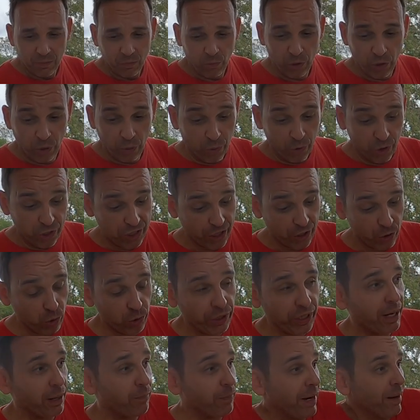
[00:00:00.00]
Bueno, pues resulta
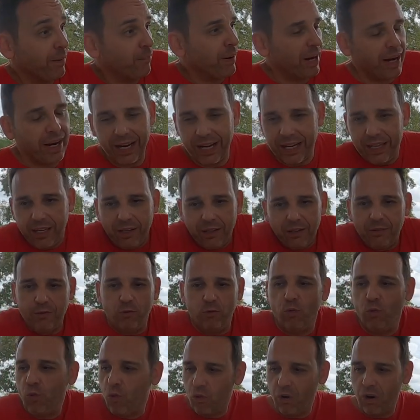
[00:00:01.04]
que para pagar aquí,
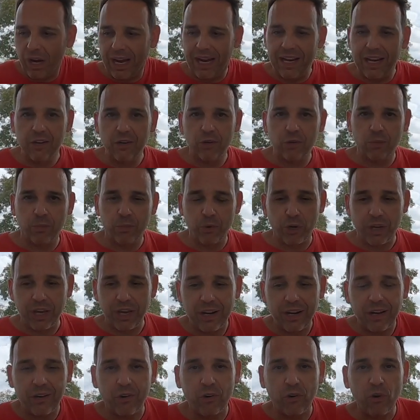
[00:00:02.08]
jaleo, porque
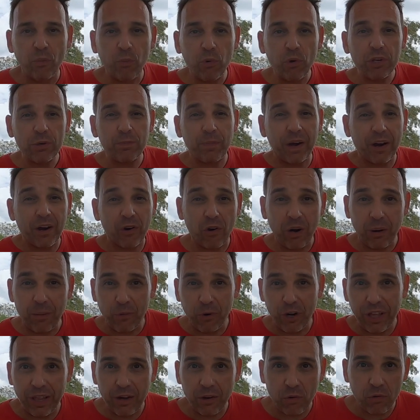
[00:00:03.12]
claro, no puedes pagar con la
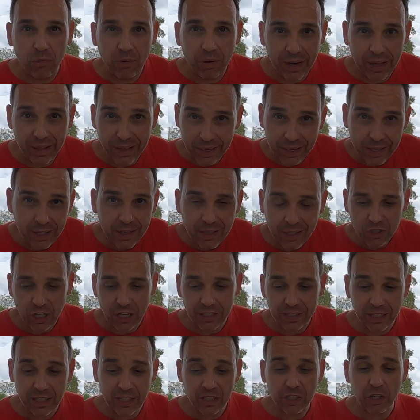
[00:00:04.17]
moneda cubana de aquí. O sea,
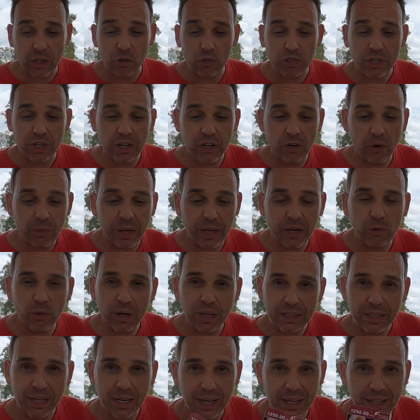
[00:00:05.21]
tienes que conseguir o bien una
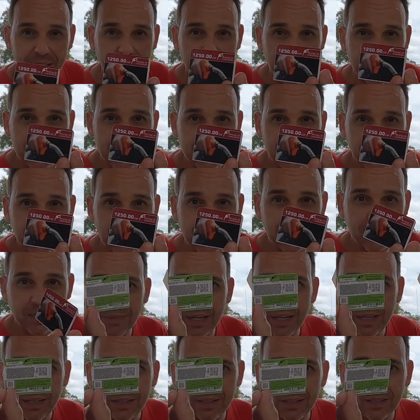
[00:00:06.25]
tarjeta de estas, ¿vale?
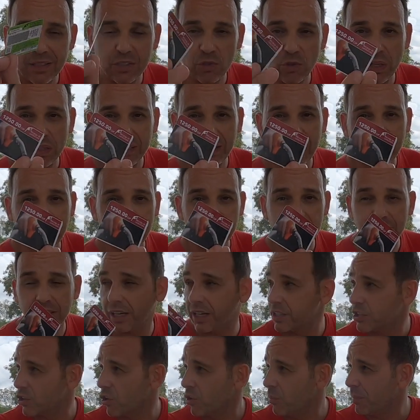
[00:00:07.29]
una que
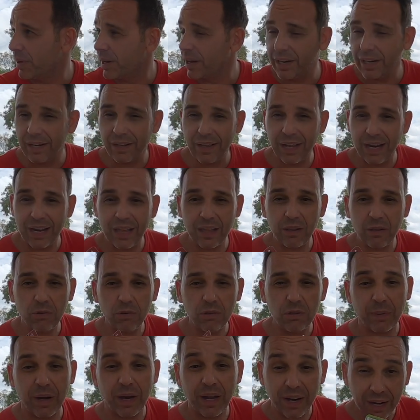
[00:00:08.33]
se compran en el de al lado, te
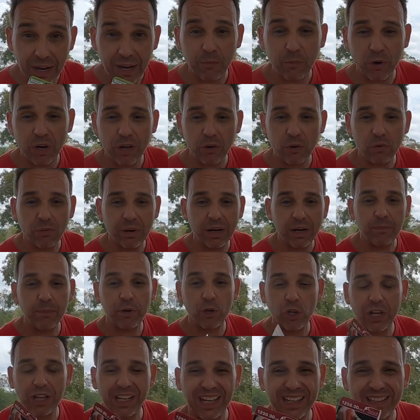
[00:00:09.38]
pagan en la moneda cubana, pero
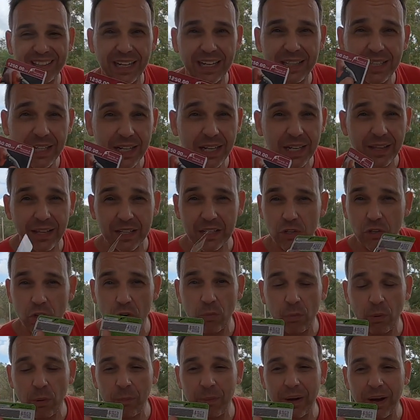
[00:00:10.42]
te la tienen que dar, si no, no
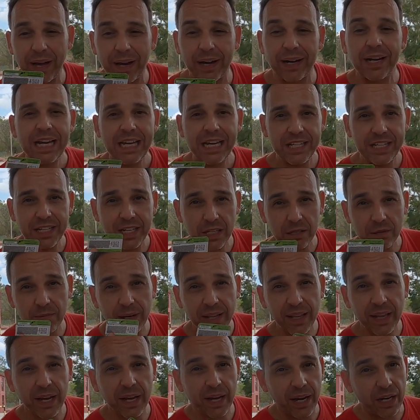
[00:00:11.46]
puedes pagar. Y sí que es
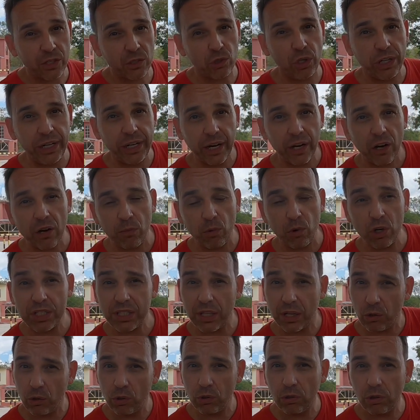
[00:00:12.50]
verdad que en gasolineras como esta,
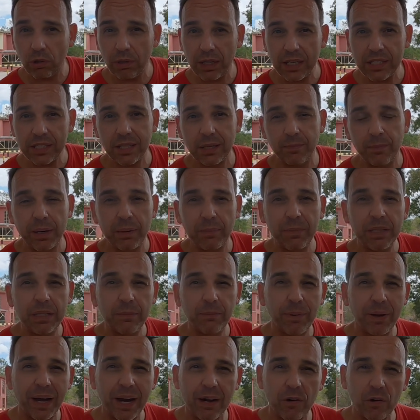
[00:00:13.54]
no en todas, te permiten
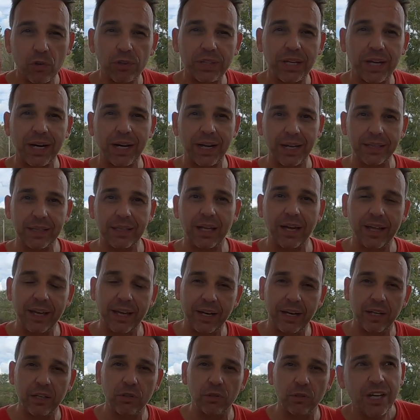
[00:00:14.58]
pagar con tarjeta de
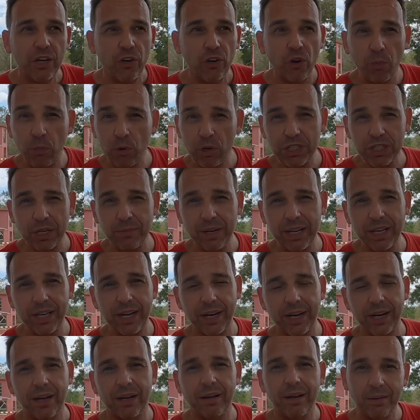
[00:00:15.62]
crédito. No puede ser
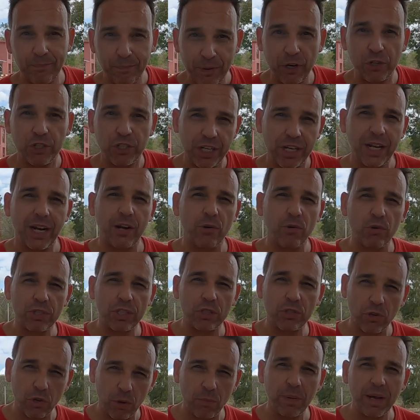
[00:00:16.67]
americana, pero sí que las nuestras
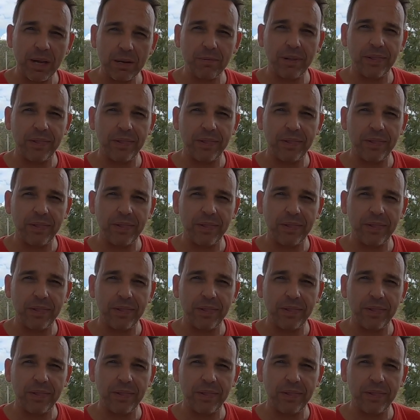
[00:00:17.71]
europeas